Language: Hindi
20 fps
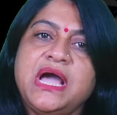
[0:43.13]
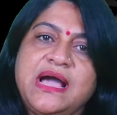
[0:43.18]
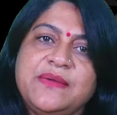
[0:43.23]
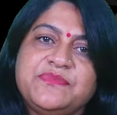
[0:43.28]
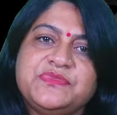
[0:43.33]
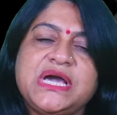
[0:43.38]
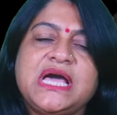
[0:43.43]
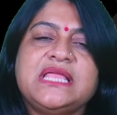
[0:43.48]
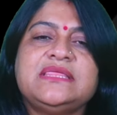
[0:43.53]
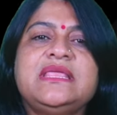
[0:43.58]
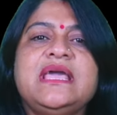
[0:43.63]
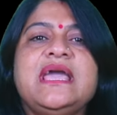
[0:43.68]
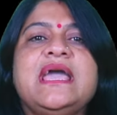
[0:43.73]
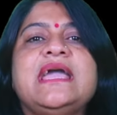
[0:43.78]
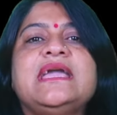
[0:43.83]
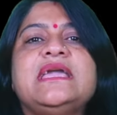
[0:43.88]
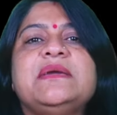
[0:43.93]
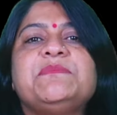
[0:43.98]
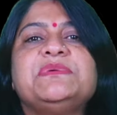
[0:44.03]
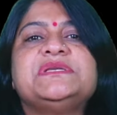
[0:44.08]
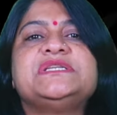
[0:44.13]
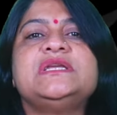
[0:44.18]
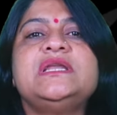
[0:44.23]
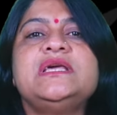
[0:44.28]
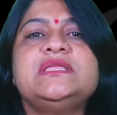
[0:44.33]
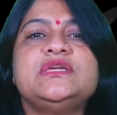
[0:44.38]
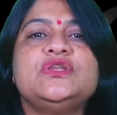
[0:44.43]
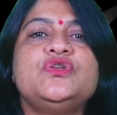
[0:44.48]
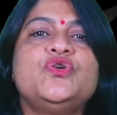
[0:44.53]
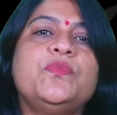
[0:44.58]
आप जानते हैं कि
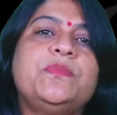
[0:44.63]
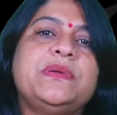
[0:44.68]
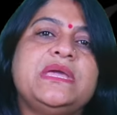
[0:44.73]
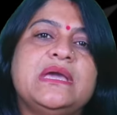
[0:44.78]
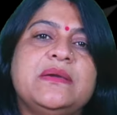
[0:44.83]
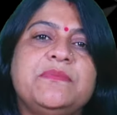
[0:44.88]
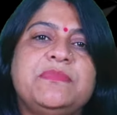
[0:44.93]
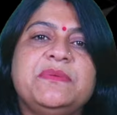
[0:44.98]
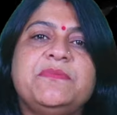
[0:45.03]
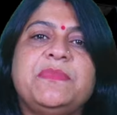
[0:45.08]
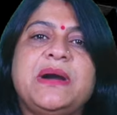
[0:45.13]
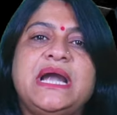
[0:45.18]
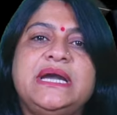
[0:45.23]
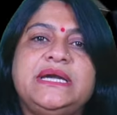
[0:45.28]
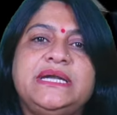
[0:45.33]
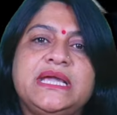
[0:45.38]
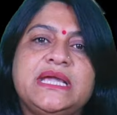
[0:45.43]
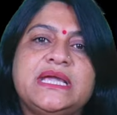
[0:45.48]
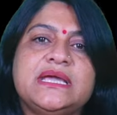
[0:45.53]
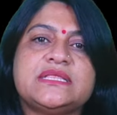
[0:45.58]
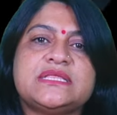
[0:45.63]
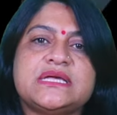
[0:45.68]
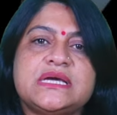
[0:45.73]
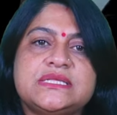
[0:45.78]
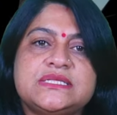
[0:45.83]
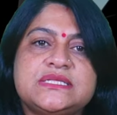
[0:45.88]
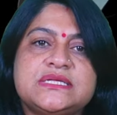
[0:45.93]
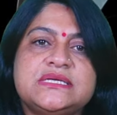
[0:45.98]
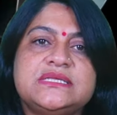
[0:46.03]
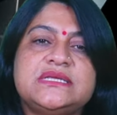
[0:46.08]
पिछले दिनों बीएपी पार्टी के
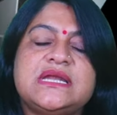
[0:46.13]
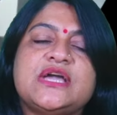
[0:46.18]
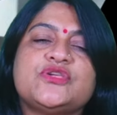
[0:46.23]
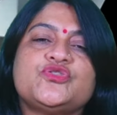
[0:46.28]
सांसद